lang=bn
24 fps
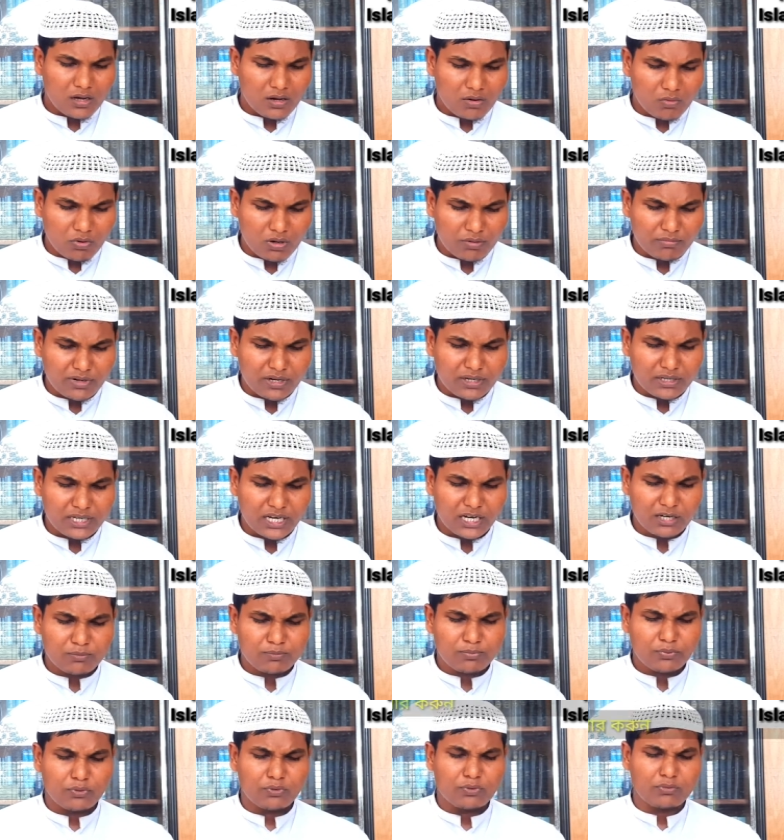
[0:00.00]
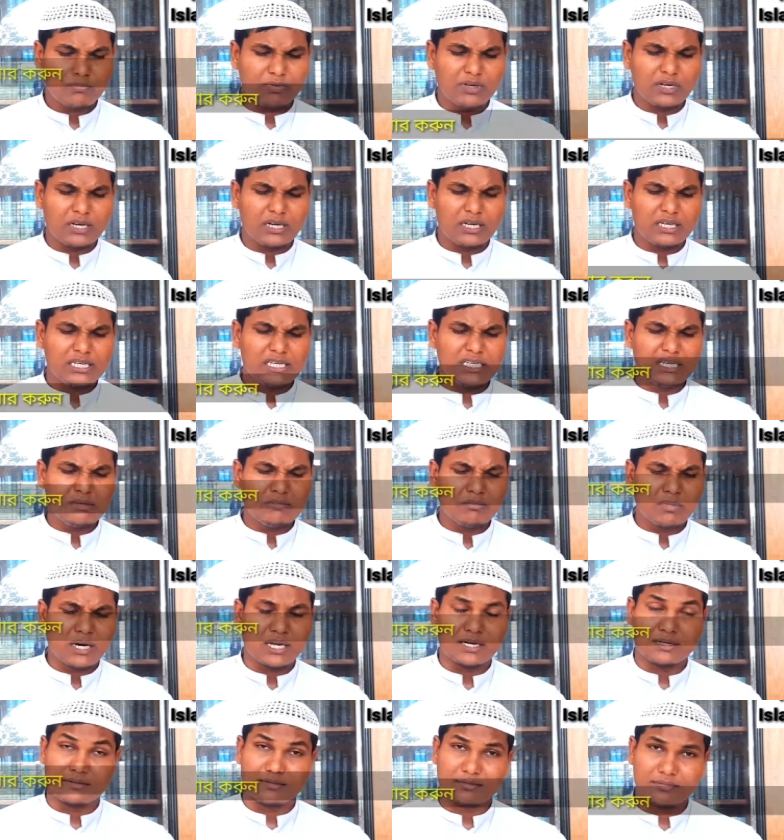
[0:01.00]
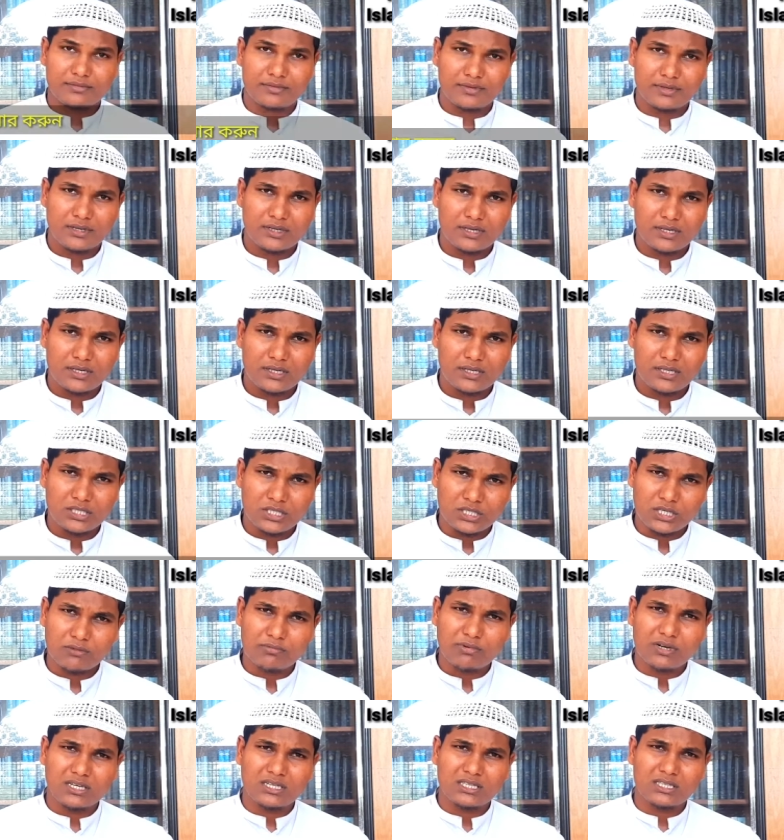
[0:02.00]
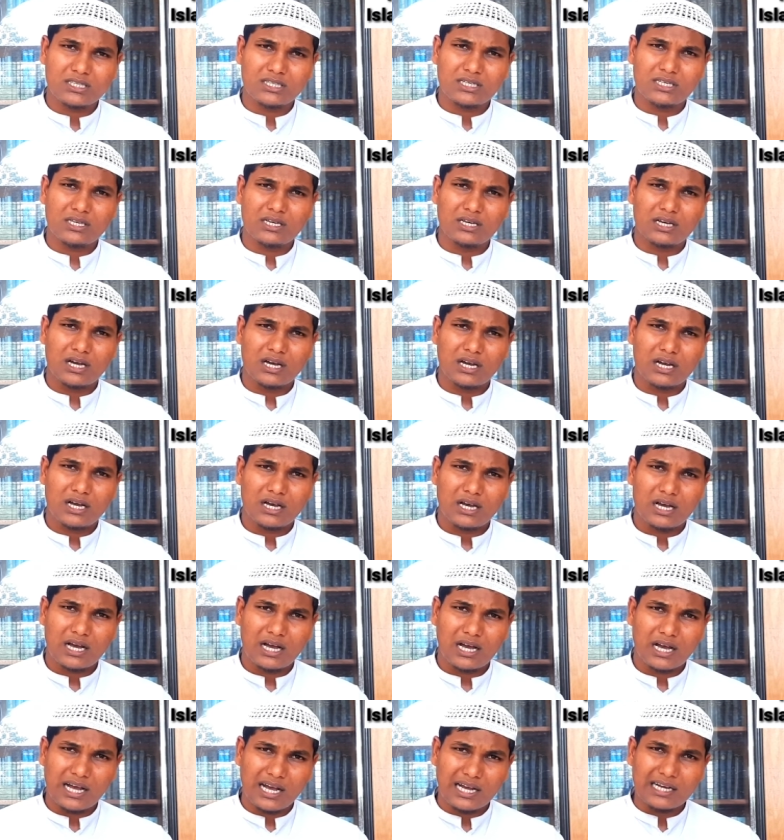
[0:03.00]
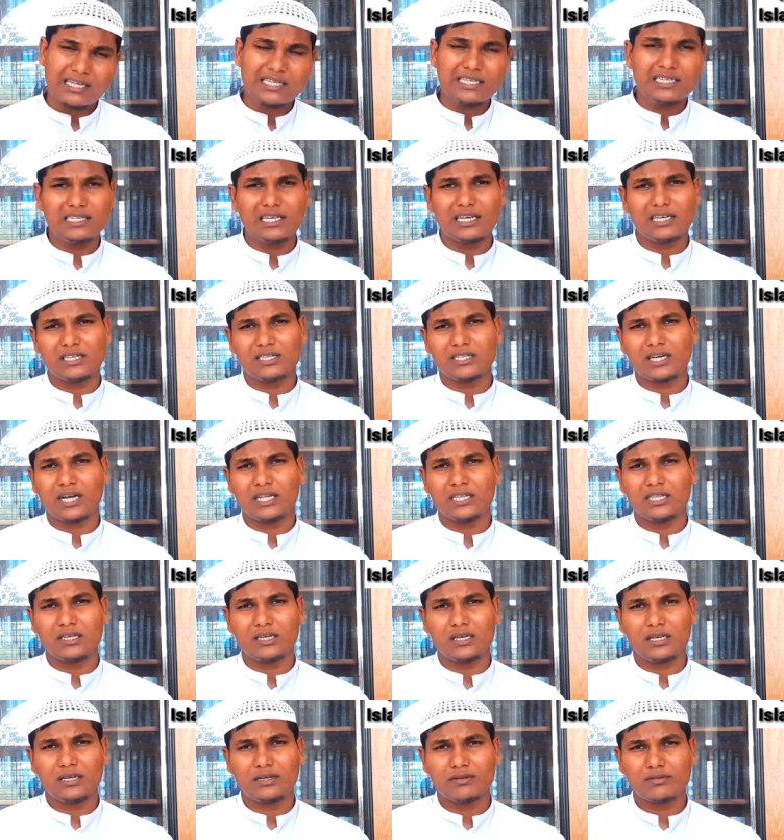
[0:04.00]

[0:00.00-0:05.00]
ওয়ামাইয়াকফুর বিল ইমান যে ব্যক্তি আকিদের সাথে